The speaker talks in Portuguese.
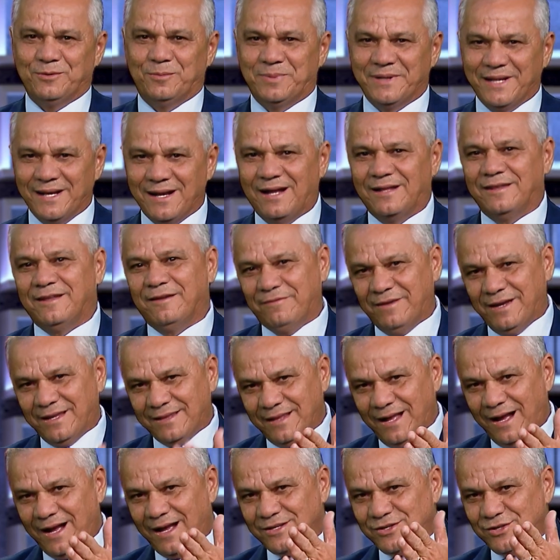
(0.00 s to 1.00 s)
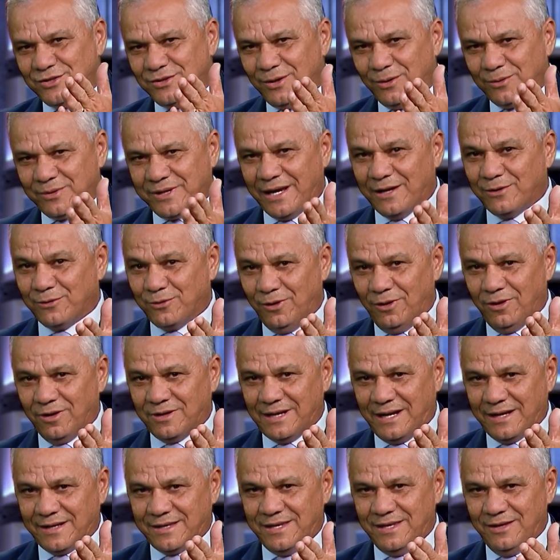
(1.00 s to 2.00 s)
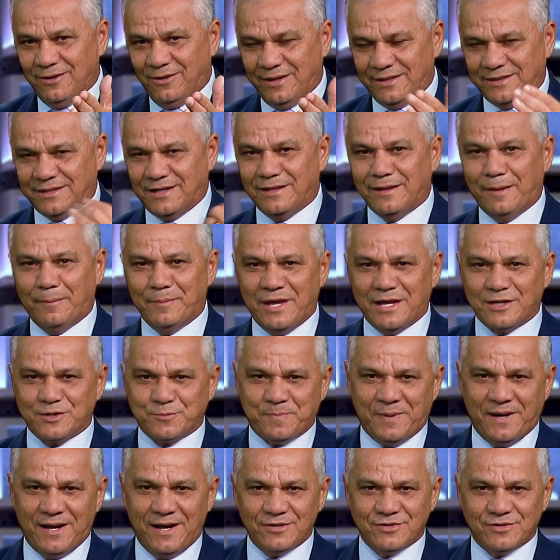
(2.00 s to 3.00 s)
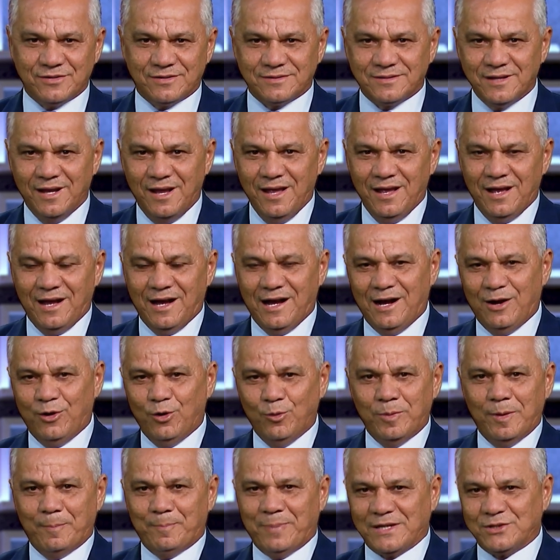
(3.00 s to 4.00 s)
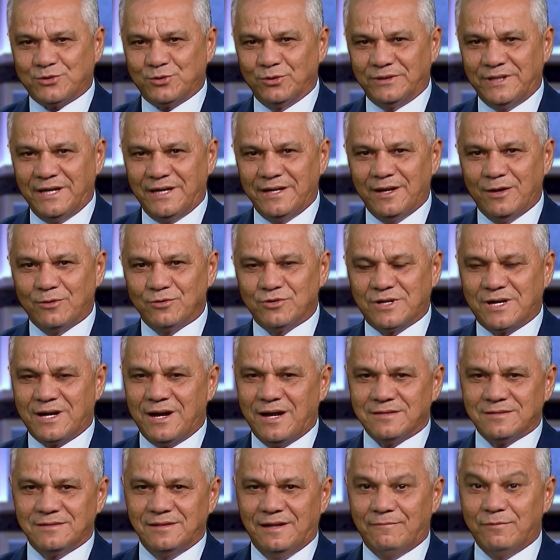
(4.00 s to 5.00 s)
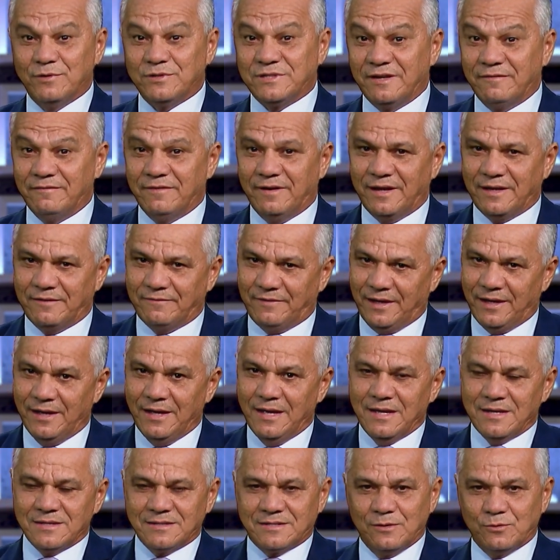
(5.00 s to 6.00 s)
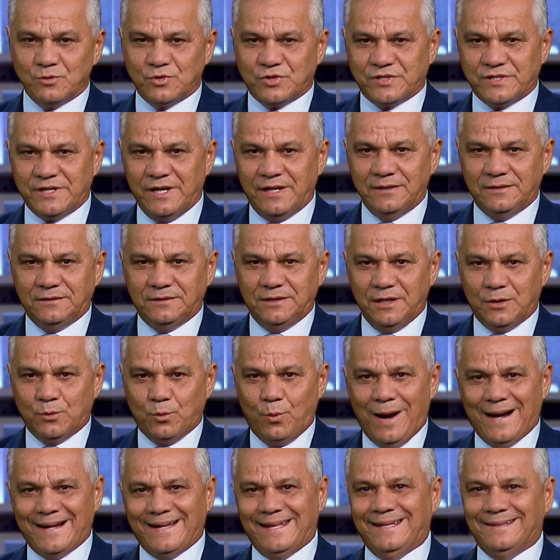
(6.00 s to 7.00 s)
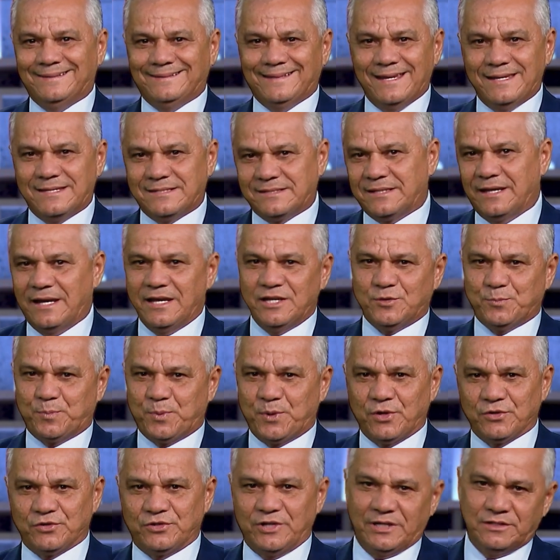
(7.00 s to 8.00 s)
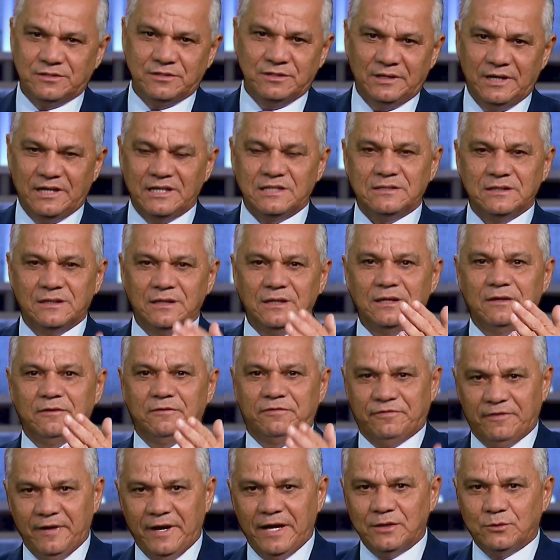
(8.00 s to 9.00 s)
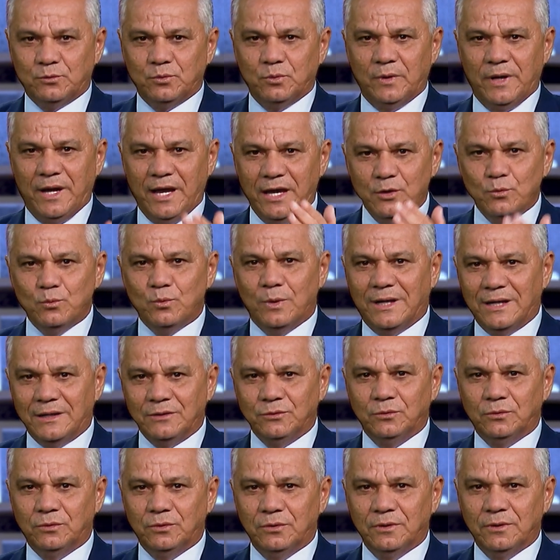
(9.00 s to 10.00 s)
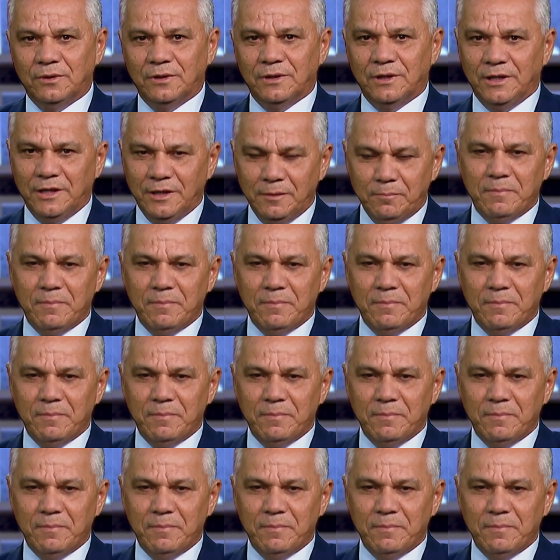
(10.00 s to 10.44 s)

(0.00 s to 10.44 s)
obrigado. É verdade, e eu quero colocar aqui, ó, entra nas minhas páginas, arroba pastor Daniel de Castro, lá você vai ver. São 146 projetos de leis feito em um ano e